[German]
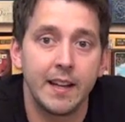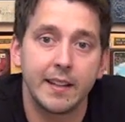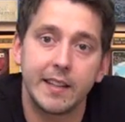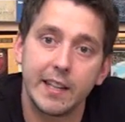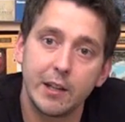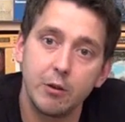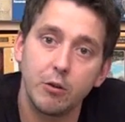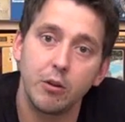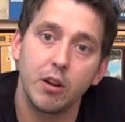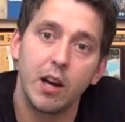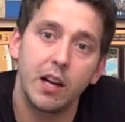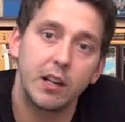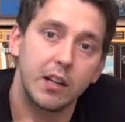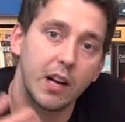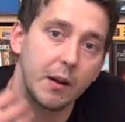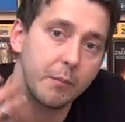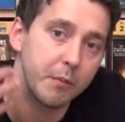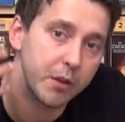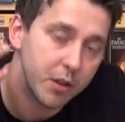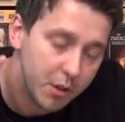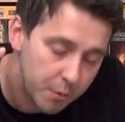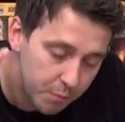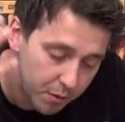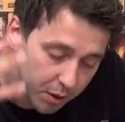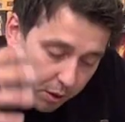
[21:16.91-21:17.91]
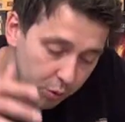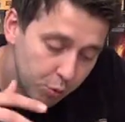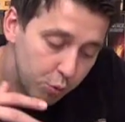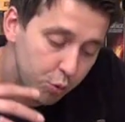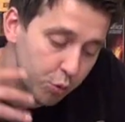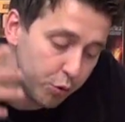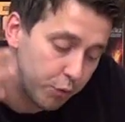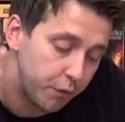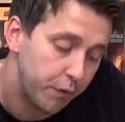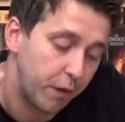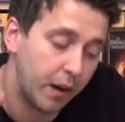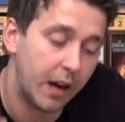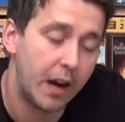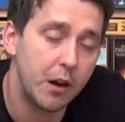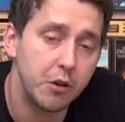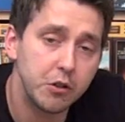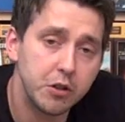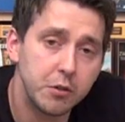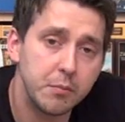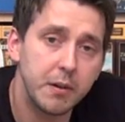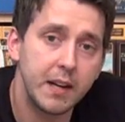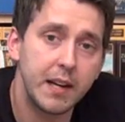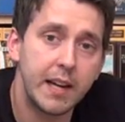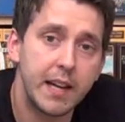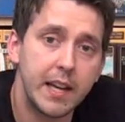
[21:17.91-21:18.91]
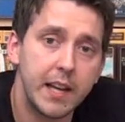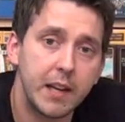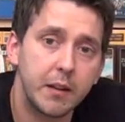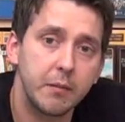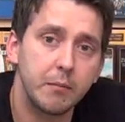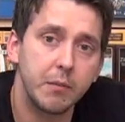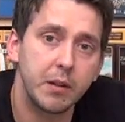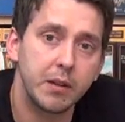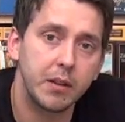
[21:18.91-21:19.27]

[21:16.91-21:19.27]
Dennoch kann man immer gut voraus überlegen,